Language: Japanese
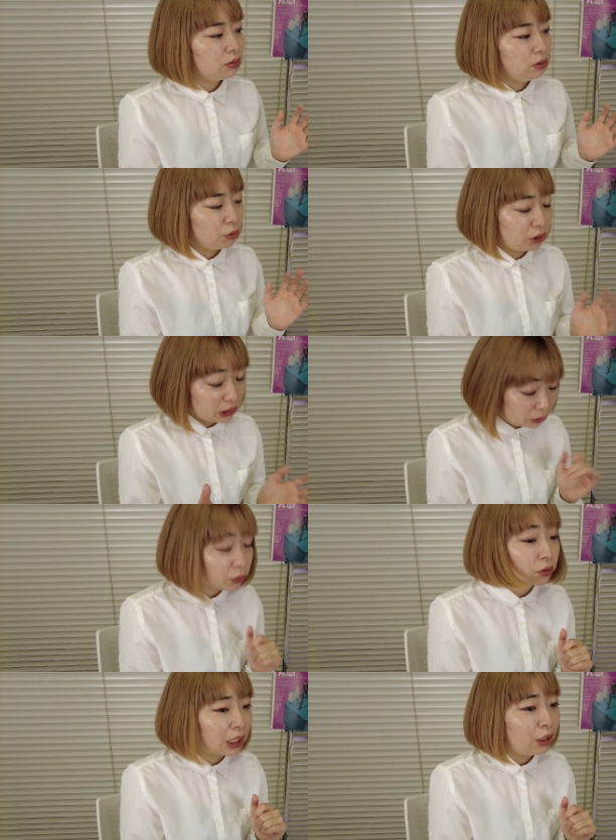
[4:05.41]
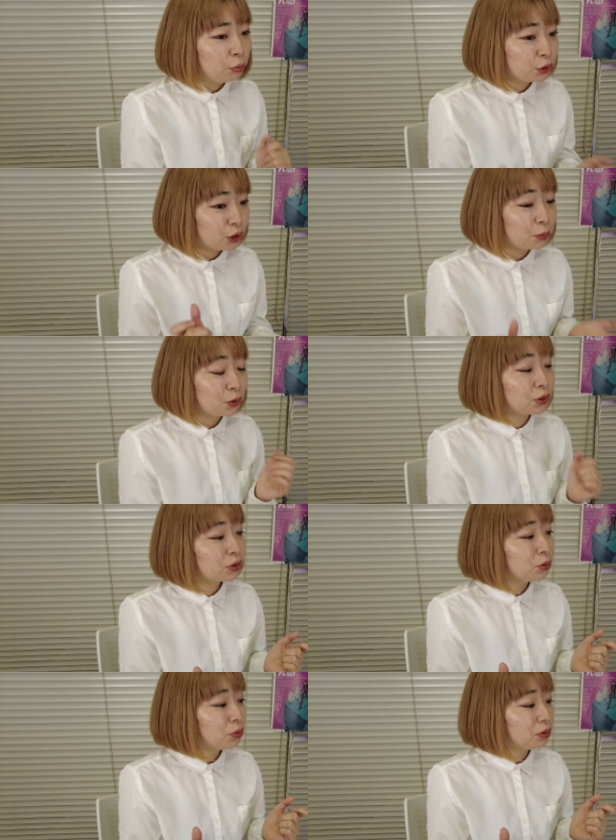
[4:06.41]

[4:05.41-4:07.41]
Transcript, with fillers: 良くしようとか面白いもの作ろ